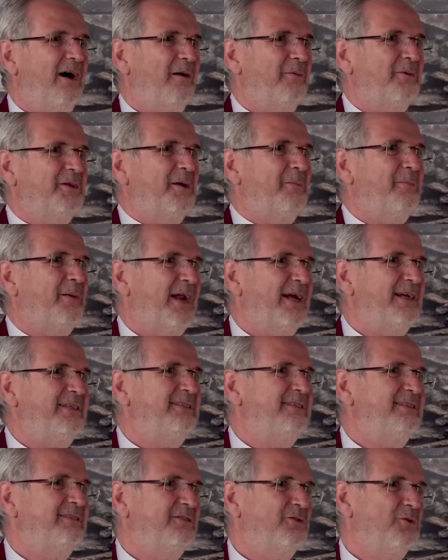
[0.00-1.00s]
aber der
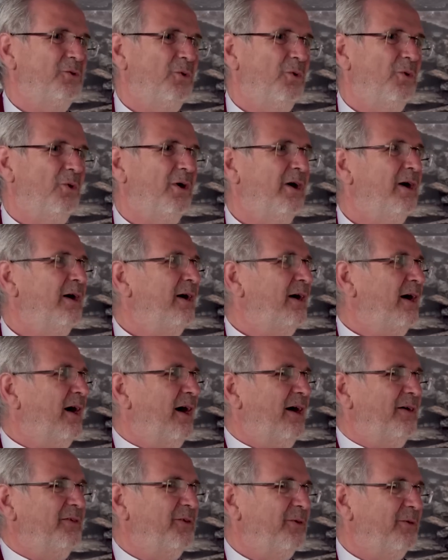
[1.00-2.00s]
Preis ist zu hoch.
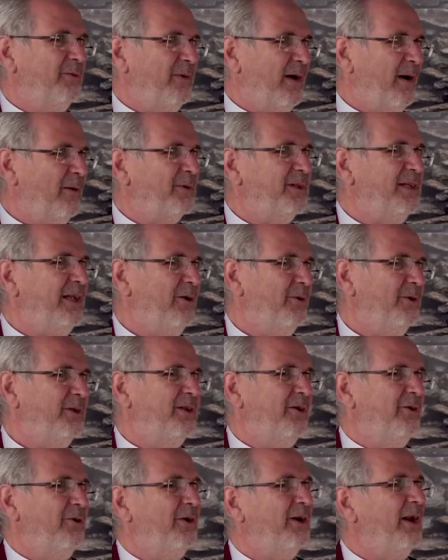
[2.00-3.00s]
Also, aber die
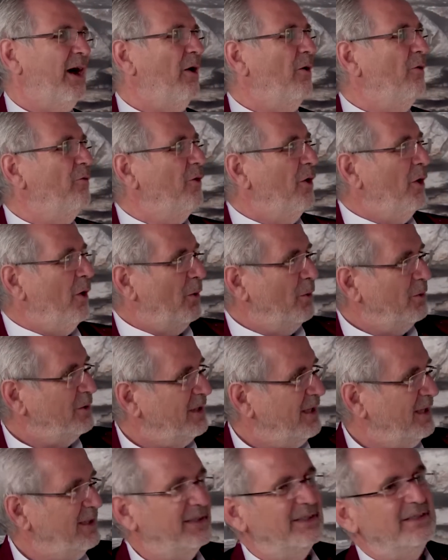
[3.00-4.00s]
Leute hören auf
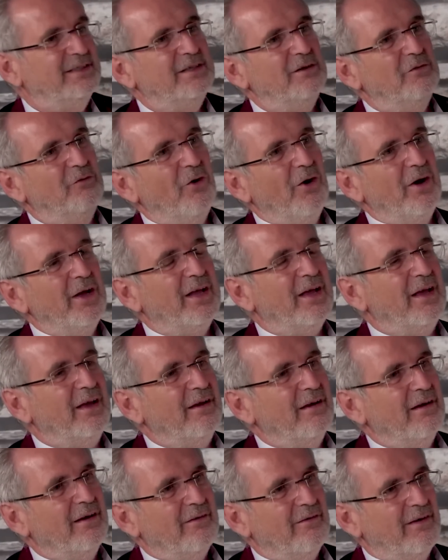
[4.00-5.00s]
und das ist die
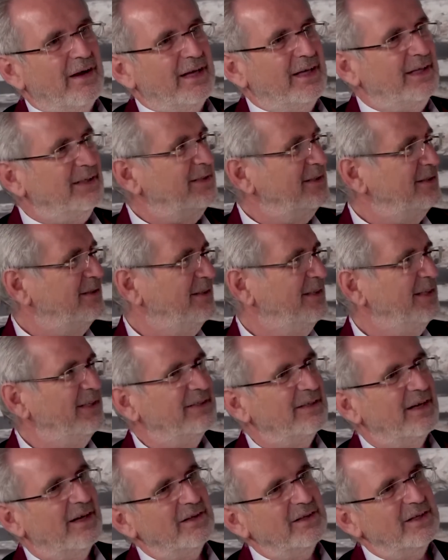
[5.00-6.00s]
Folge, weil es ist
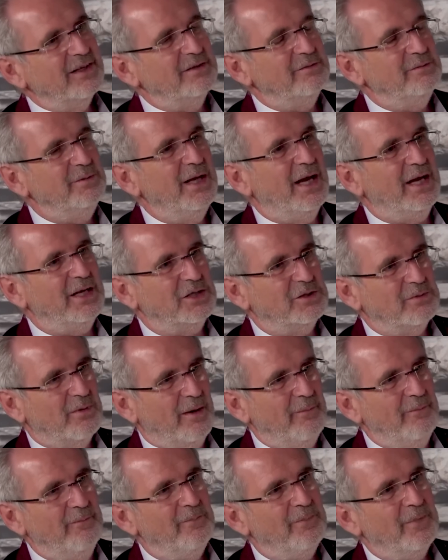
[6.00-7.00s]
nichts anderes wie ein
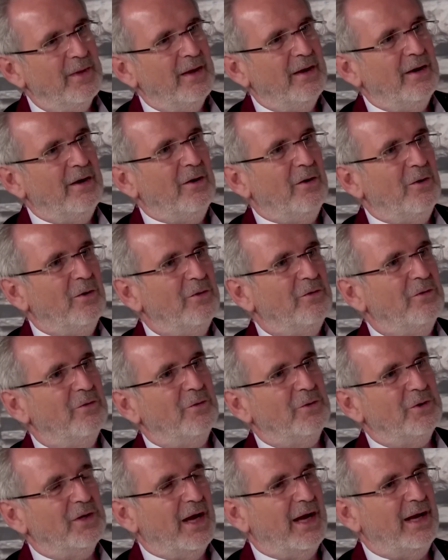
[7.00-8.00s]
Schwamm und
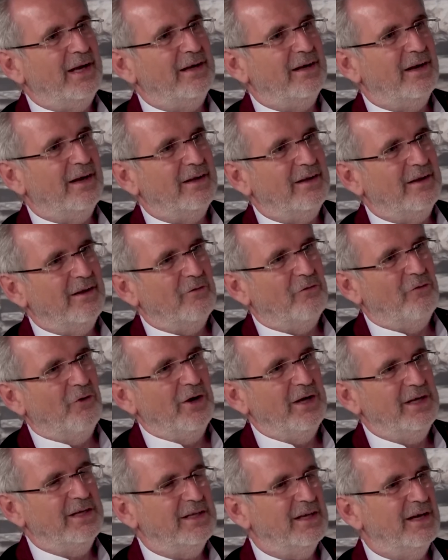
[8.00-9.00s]
oder ein, ein
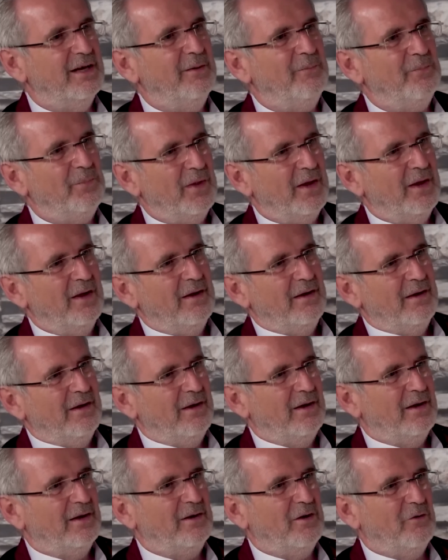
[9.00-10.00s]
feuchter,
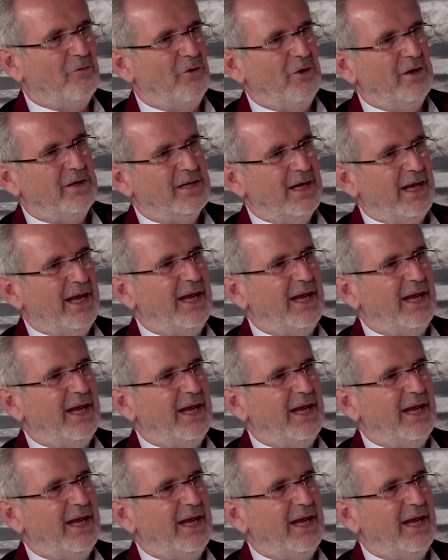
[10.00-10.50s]
irgendein feuchter